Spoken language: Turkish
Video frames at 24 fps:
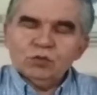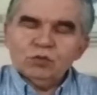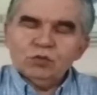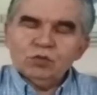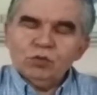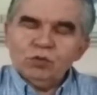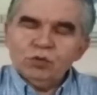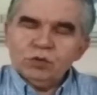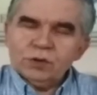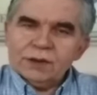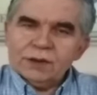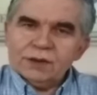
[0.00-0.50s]

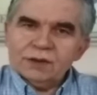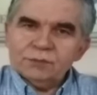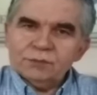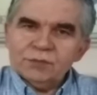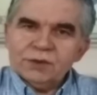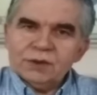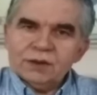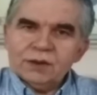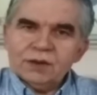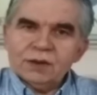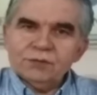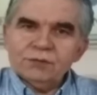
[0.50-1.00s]
o da
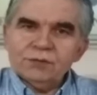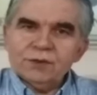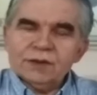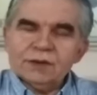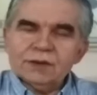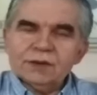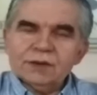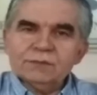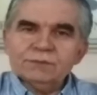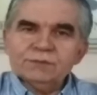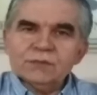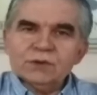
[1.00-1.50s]
bir an
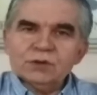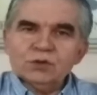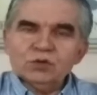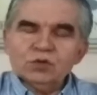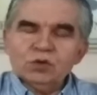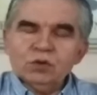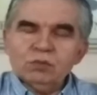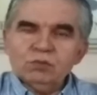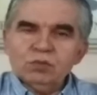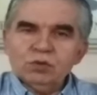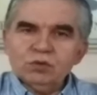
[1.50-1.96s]
evvel son